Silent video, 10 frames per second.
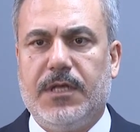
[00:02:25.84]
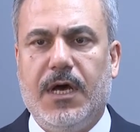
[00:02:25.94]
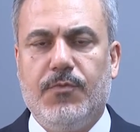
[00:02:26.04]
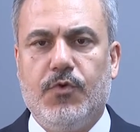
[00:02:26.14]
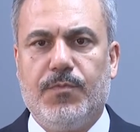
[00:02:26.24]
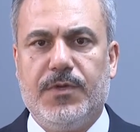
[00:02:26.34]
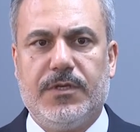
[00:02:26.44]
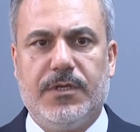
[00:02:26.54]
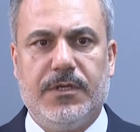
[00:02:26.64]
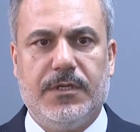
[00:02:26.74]
daha büyük bir
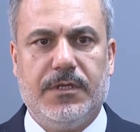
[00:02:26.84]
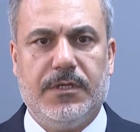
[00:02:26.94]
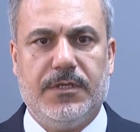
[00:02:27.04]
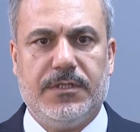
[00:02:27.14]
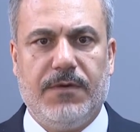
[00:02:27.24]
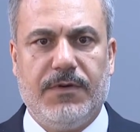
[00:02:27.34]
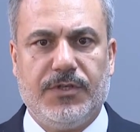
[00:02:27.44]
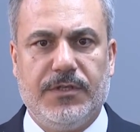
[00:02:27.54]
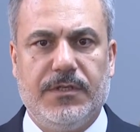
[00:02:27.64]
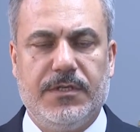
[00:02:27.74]
e,
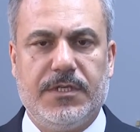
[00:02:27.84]
savaşın,